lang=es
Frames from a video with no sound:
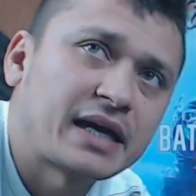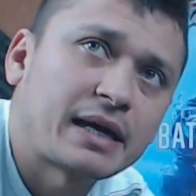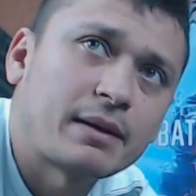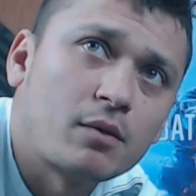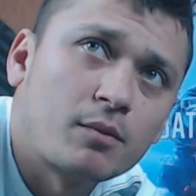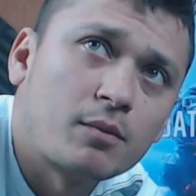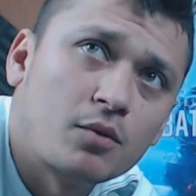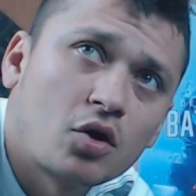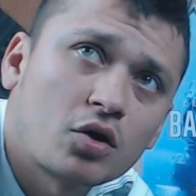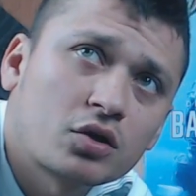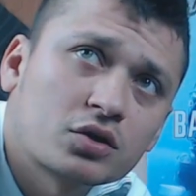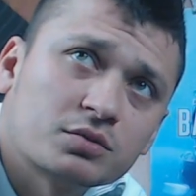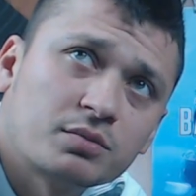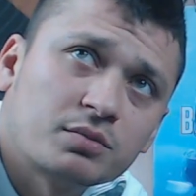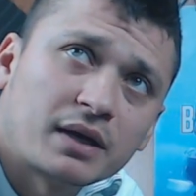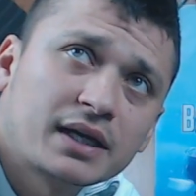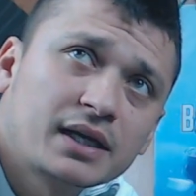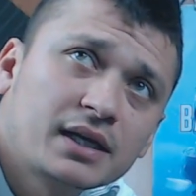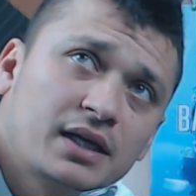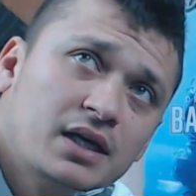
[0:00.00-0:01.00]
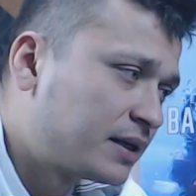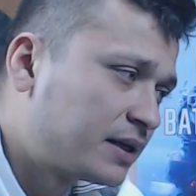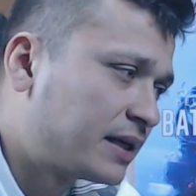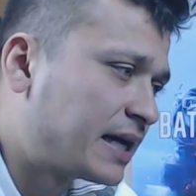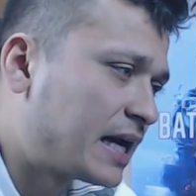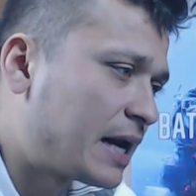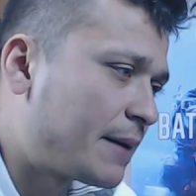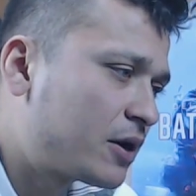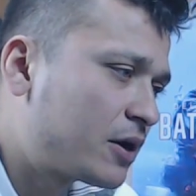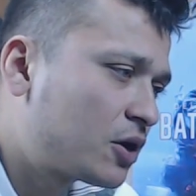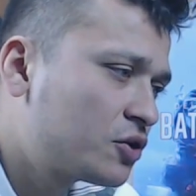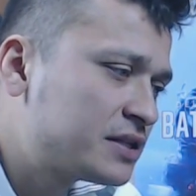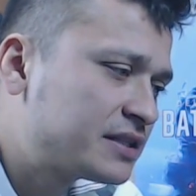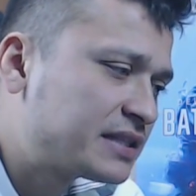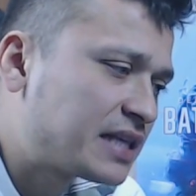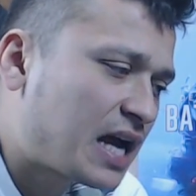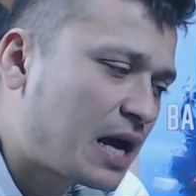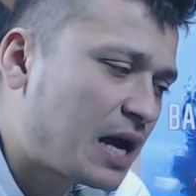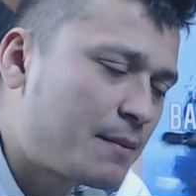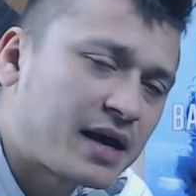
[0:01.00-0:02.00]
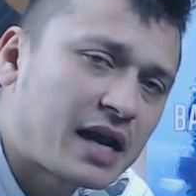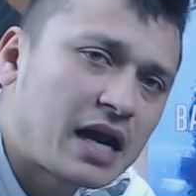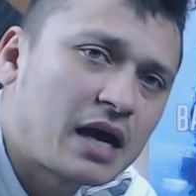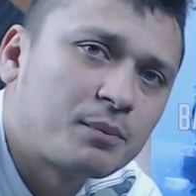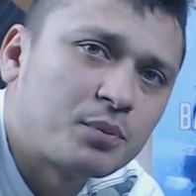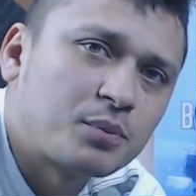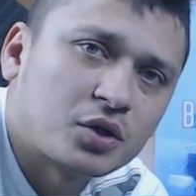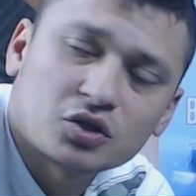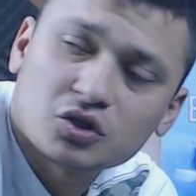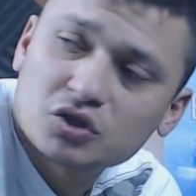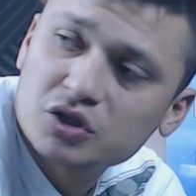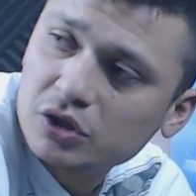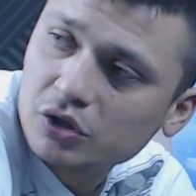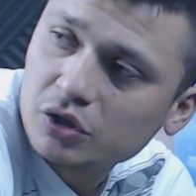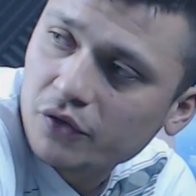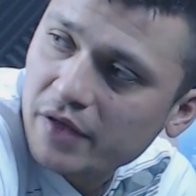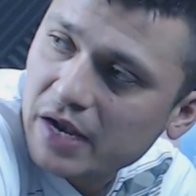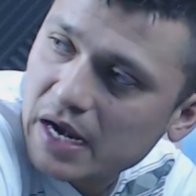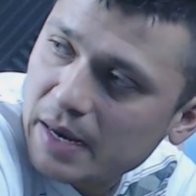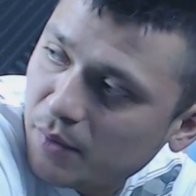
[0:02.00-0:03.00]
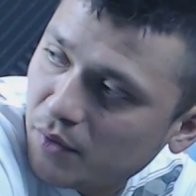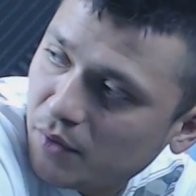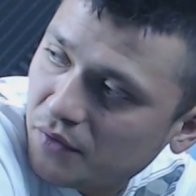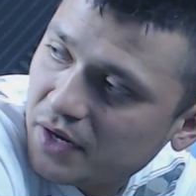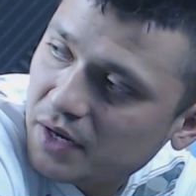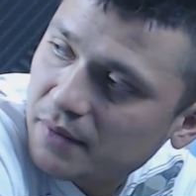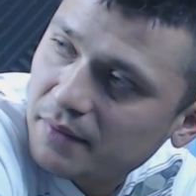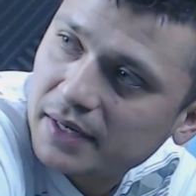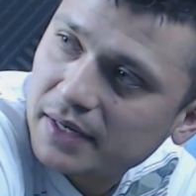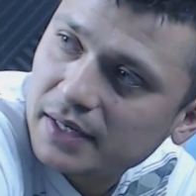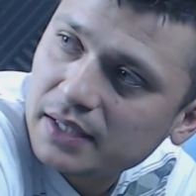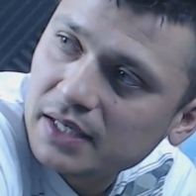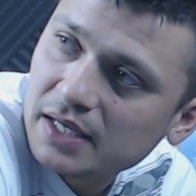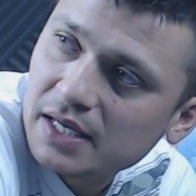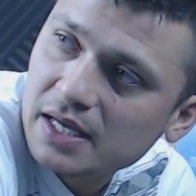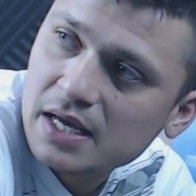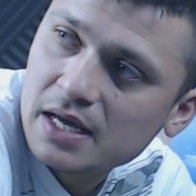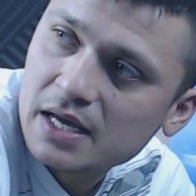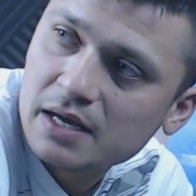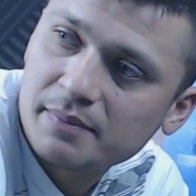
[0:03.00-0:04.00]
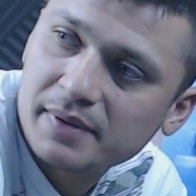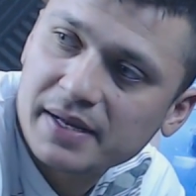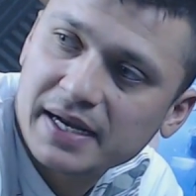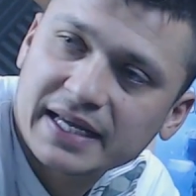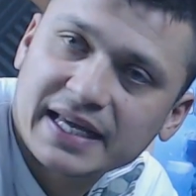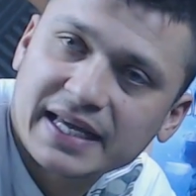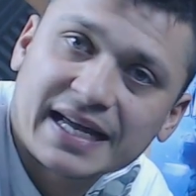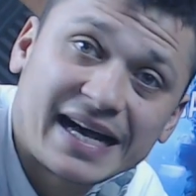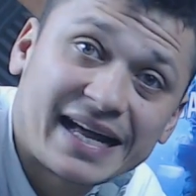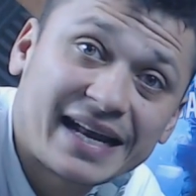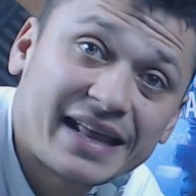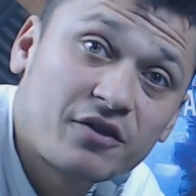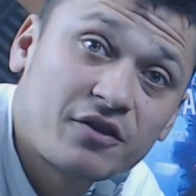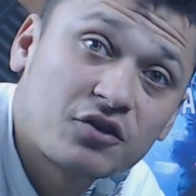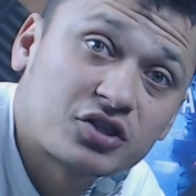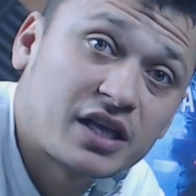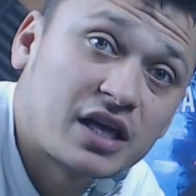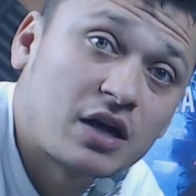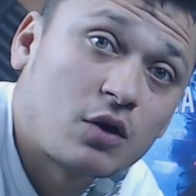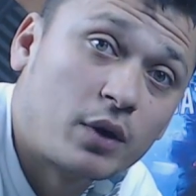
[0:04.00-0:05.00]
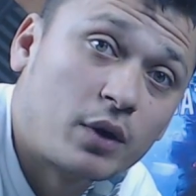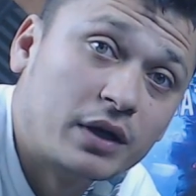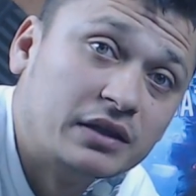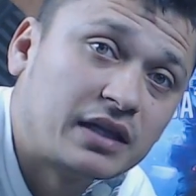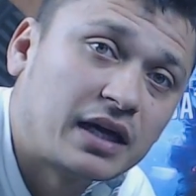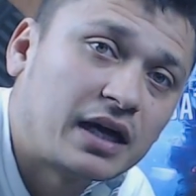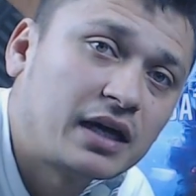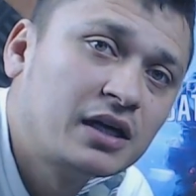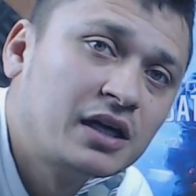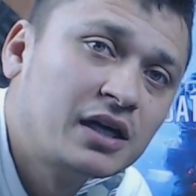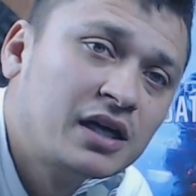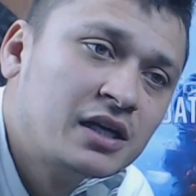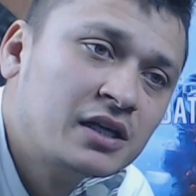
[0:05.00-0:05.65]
grabo vlogs, ¿vale? Grabar con esta cámara, pues no sé dónde la pondré, ¿vale? Para que Karen no se dé cuenta.